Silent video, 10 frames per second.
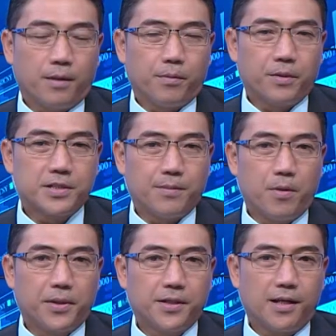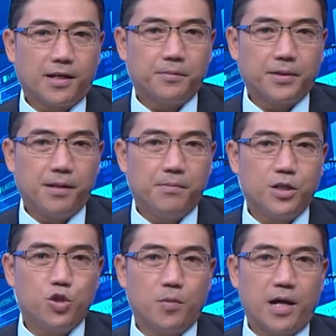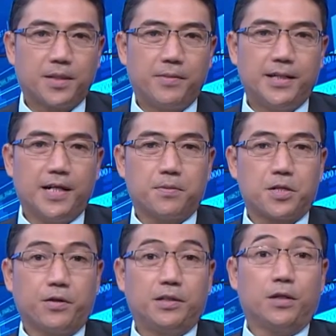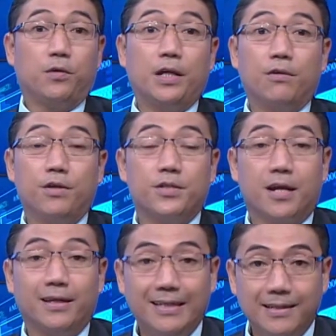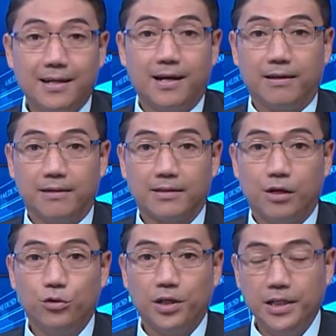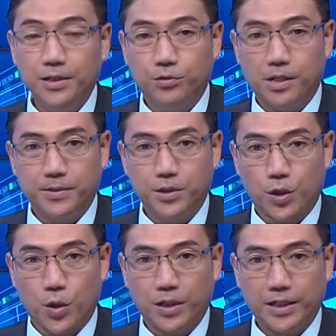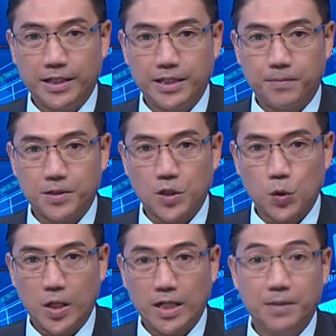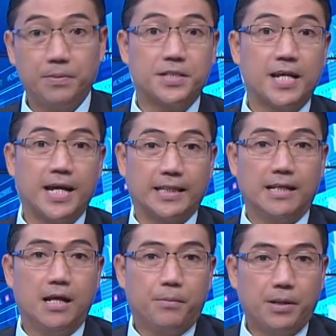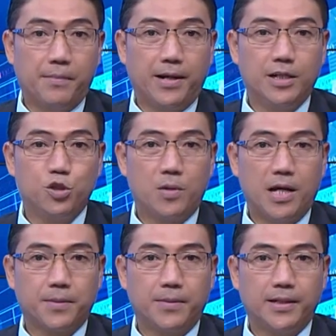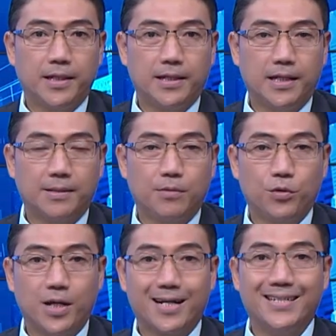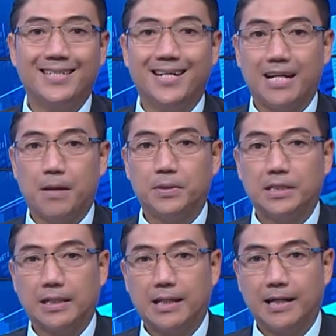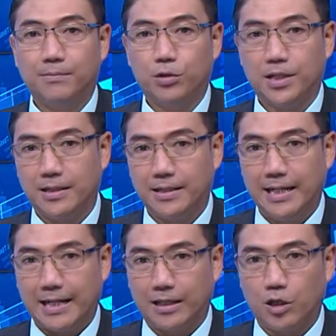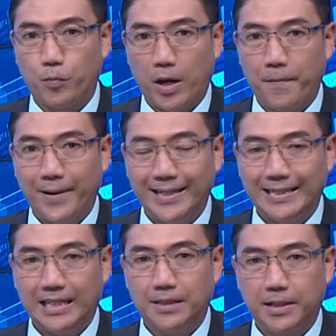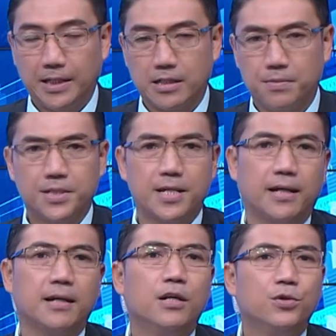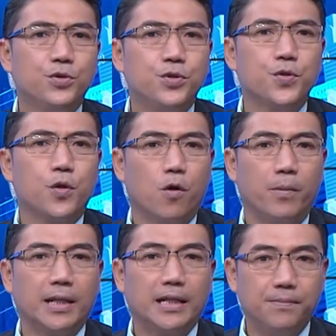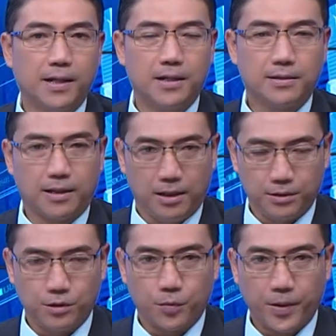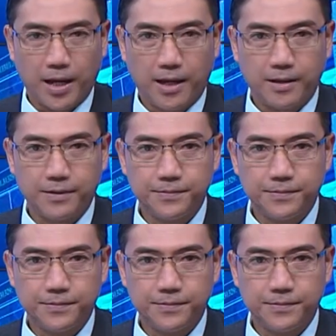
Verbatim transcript: Ya, pemirsa, pemerintah akan menambah jumlah armada pesawat Garuda Indonesia hingga akhir tahun ini guna mendorong kinerja perseroan lebih sehat. Penambahan jumlah armada ini akan menggunakan dana penyertaan modal negara atau PMN yang diberikan sebesar 7,5 triliun rupiah.